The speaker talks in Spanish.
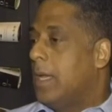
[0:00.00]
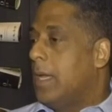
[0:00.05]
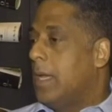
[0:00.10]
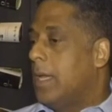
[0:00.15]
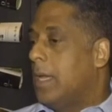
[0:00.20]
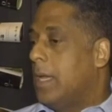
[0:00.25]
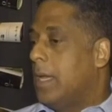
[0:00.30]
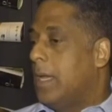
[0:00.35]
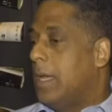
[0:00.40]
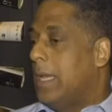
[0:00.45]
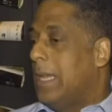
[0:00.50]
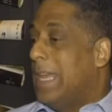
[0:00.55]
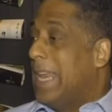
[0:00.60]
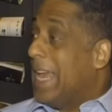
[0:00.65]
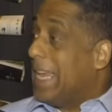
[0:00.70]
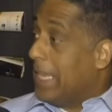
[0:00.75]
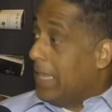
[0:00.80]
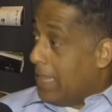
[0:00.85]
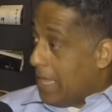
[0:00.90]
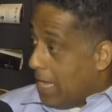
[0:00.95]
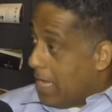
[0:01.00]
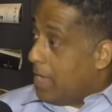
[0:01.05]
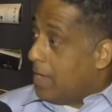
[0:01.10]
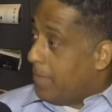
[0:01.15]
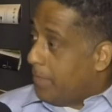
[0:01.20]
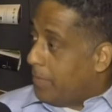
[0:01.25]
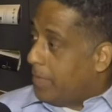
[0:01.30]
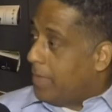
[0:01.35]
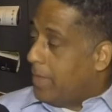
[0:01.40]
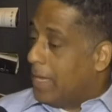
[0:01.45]
eh, la
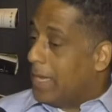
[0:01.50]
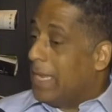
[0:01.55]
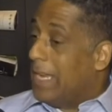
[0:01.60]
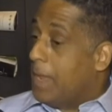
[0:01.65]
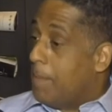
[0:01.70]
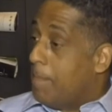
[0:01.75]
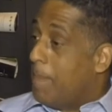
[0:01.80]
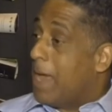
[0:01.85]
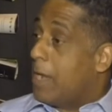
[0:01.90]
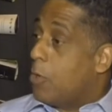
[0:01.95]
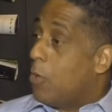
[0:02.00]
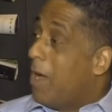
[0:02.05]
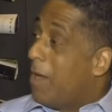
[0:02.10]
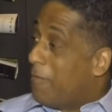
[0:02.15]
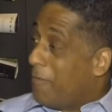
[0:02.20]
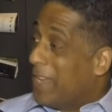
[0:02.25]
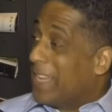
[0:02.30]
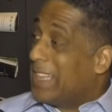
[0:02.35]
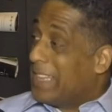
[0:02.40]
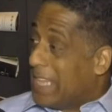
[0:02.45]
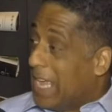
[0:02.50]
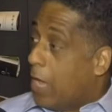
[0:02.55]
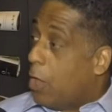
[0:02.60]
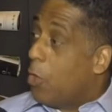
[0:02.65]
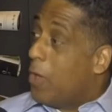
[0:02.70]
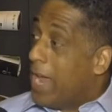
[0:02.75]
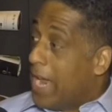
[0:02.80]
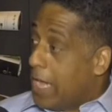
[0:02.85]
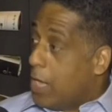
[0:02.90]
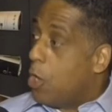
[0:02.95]
idea de que el embargo ha
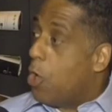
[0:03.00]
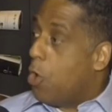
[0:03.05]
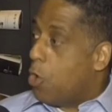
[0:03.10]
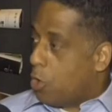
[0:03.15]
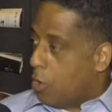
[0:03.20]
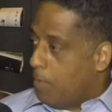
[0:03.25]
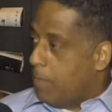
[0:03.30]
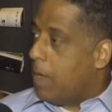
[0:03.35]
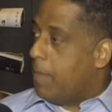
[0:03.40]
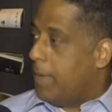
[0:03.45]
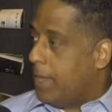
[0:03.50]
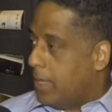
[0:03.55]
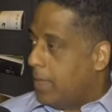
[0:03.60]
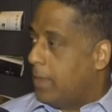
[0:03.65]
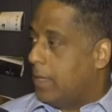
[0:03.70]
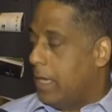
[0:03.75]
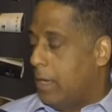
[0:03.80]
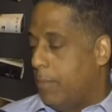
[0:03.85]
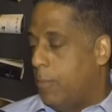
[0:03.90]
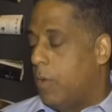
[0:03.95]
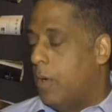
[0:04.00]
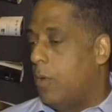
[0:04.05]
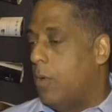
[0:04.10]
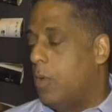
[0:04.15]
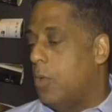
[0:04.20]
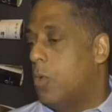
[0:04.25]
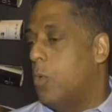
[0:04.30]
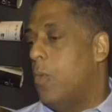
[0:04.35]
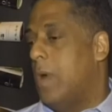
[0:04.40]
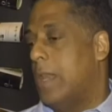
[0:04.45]
afectado enormemente al
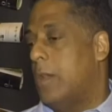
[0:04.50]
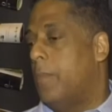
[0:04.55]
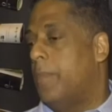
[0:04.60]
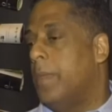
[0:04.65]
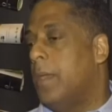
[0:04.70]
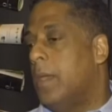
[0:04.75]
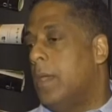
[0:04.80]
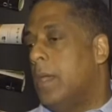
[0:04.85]
pueblo cubano.